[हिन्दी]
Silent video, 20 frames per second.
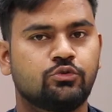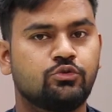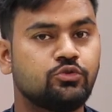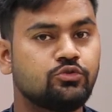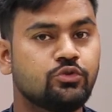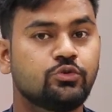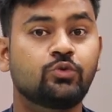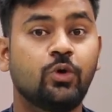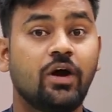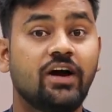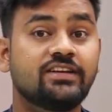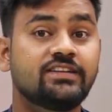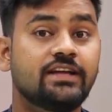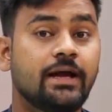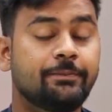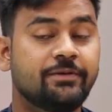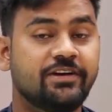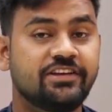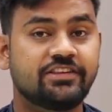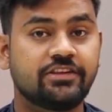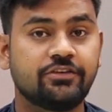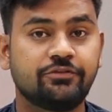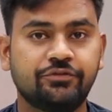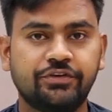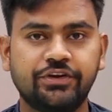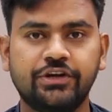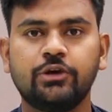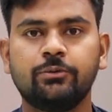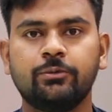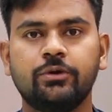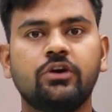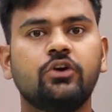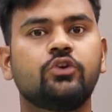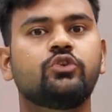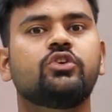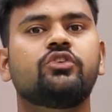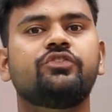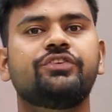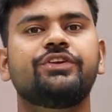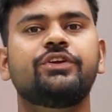तो दोस्तों स्वागत है आपका इस वीडियो में
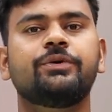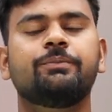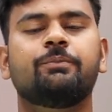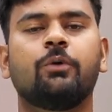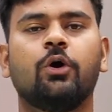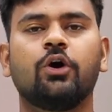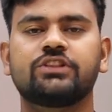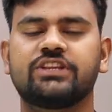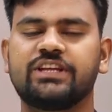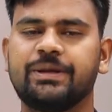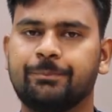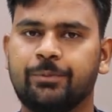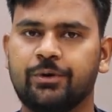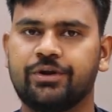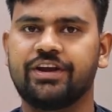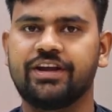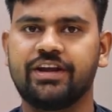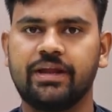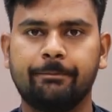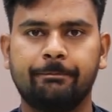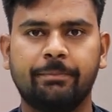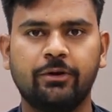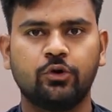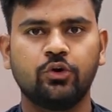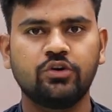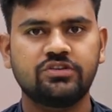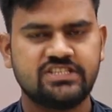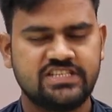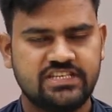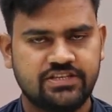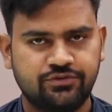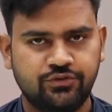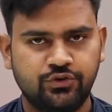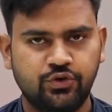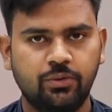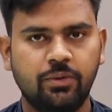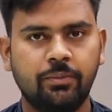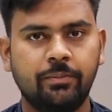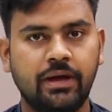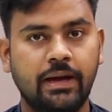और ये वीडियो बहुत इंपॉर्टेंट है बिकॉज इस
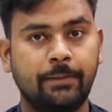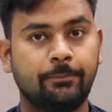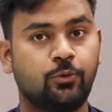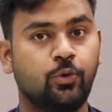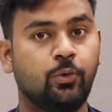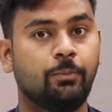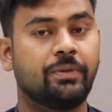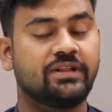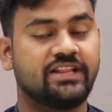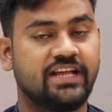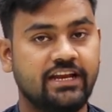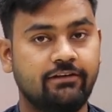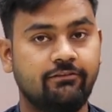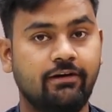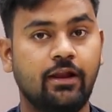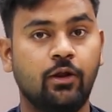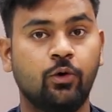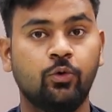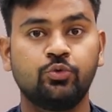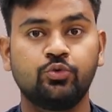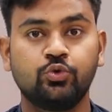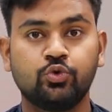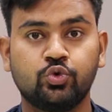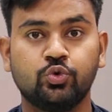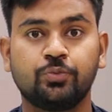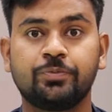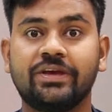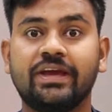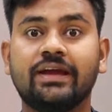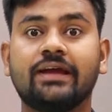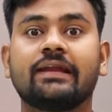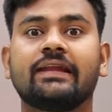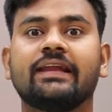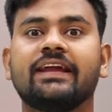वीडियो में मैं आपको बताने वाला हूँ यूट्यूब की एक